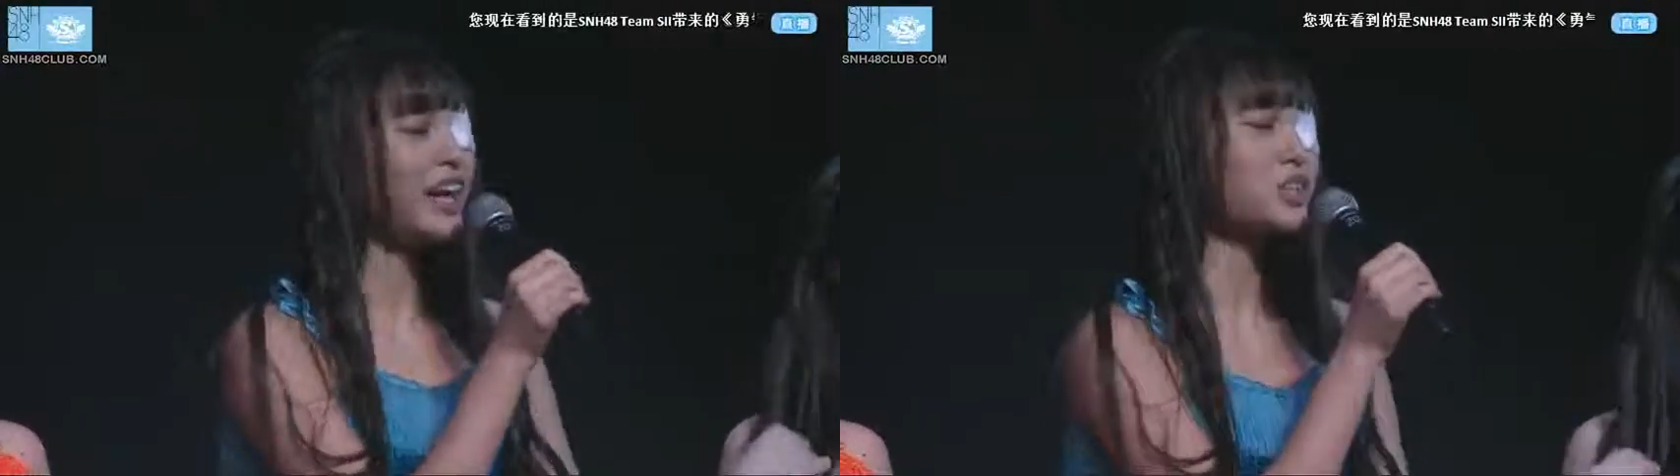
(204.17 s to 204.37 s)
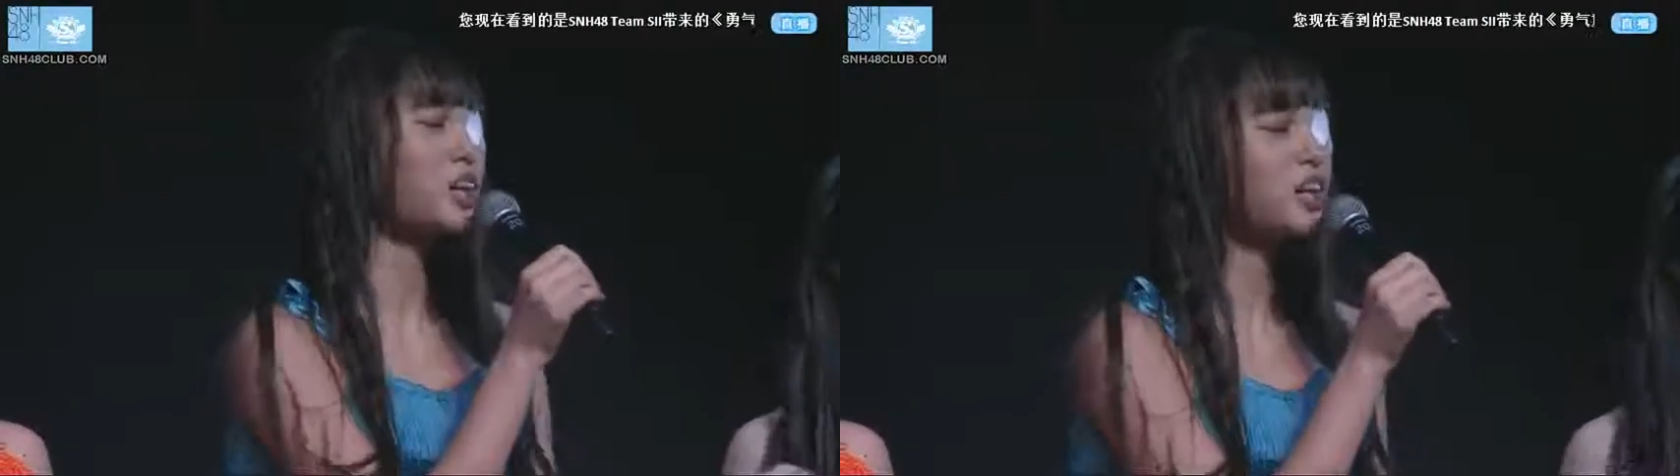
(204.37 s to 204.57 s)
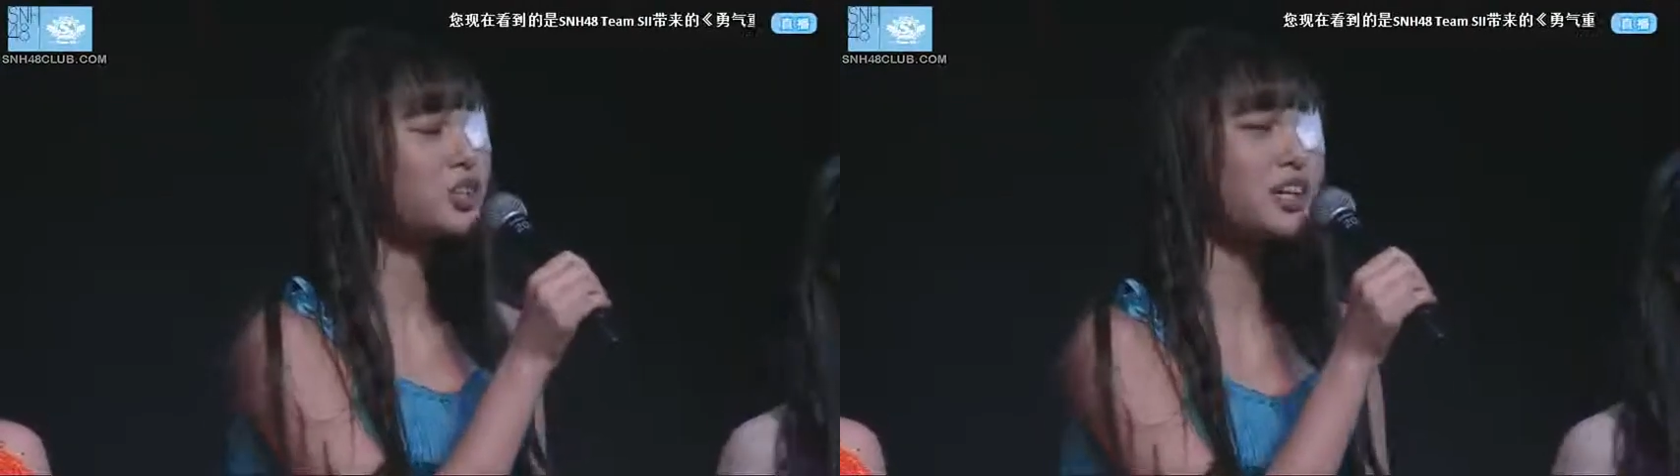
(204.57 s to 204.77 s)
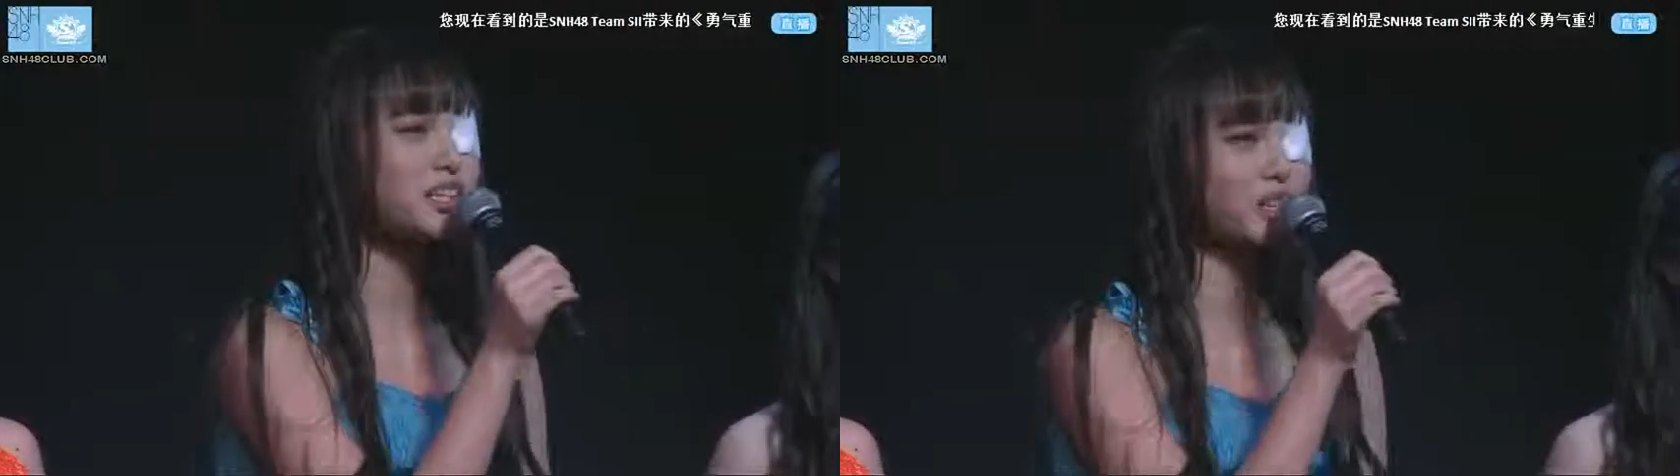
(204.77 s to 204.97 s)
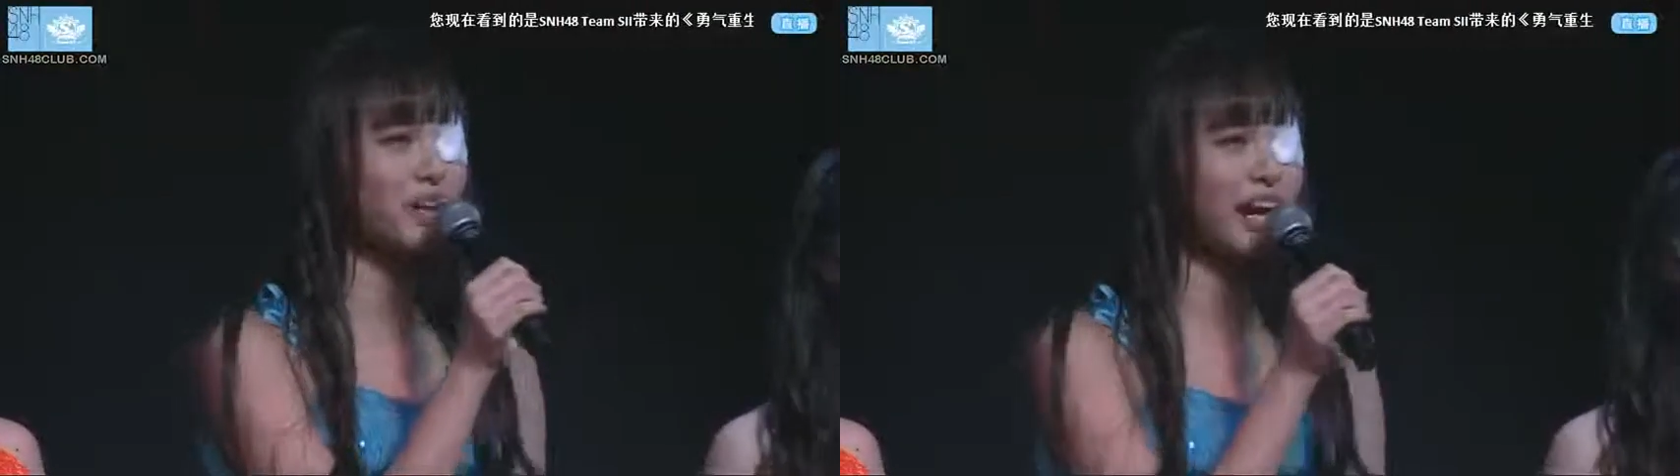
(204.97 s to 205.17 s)
但是哎，说
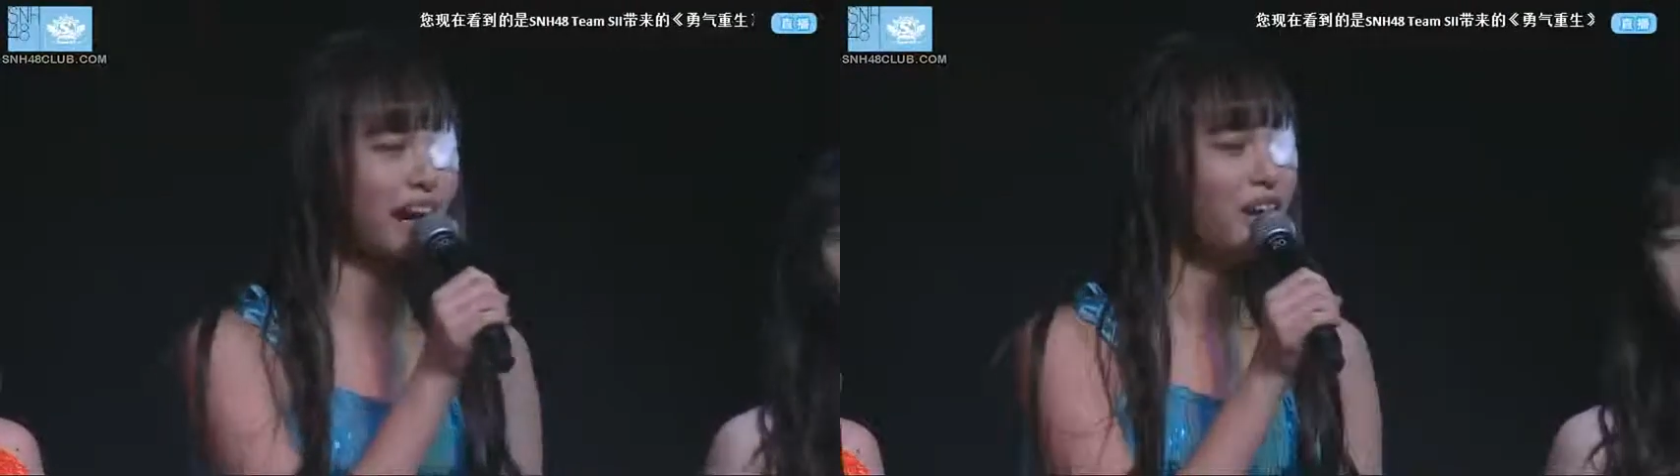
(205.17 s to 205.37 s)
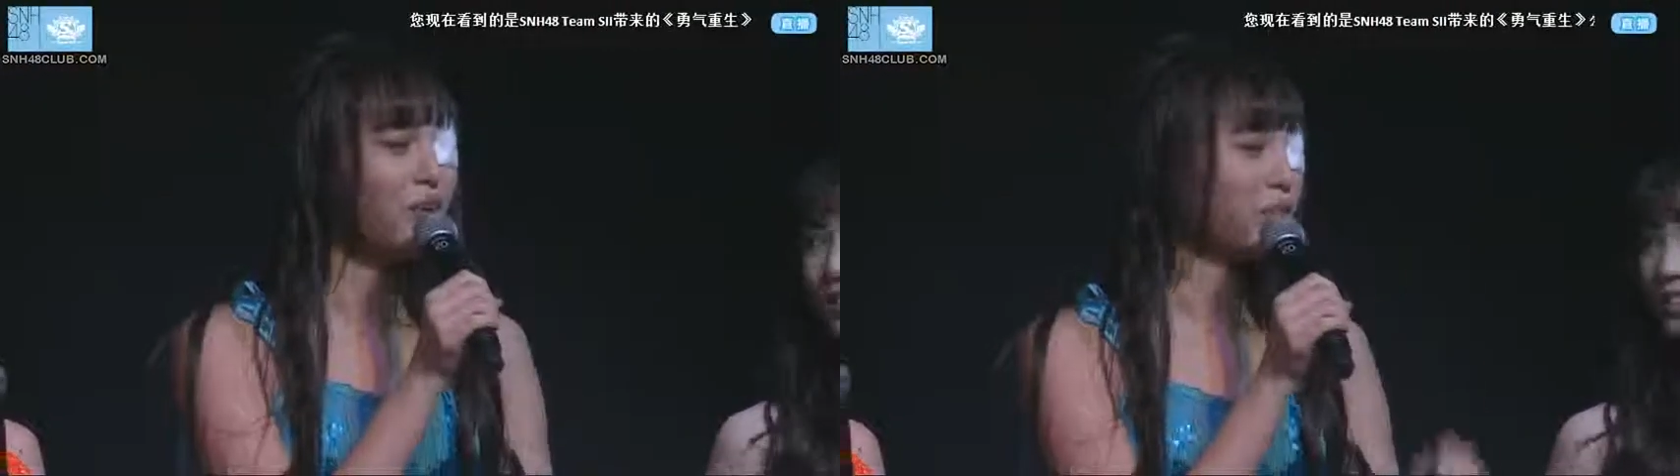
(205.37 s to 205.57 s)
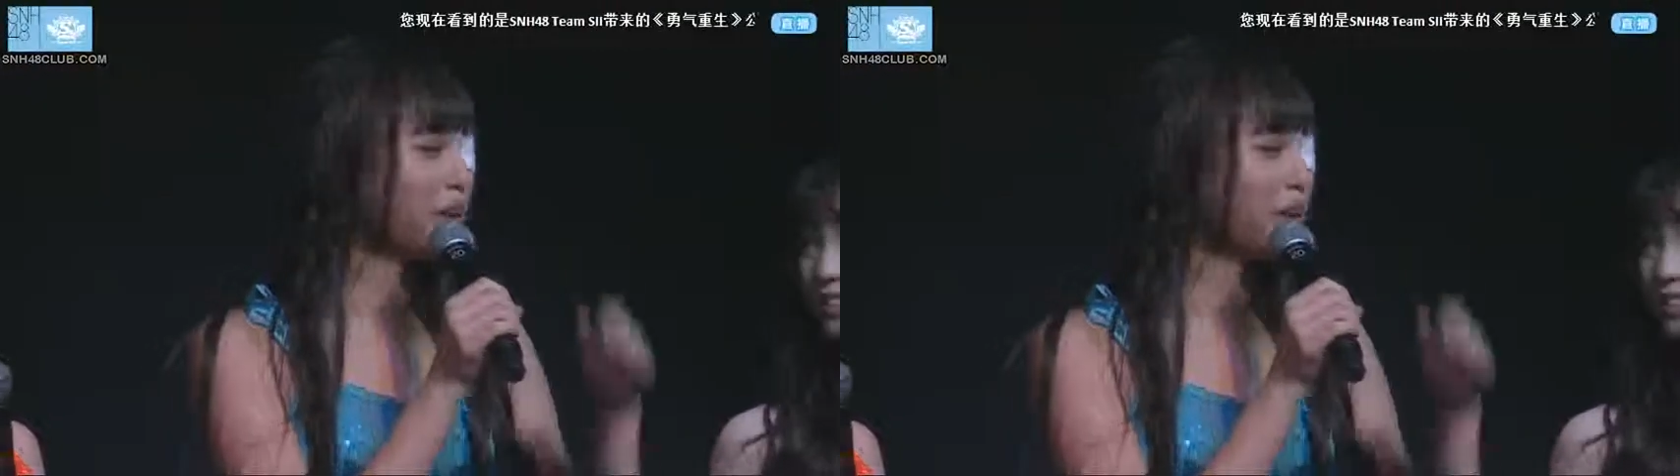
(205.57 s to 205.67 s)
说实话，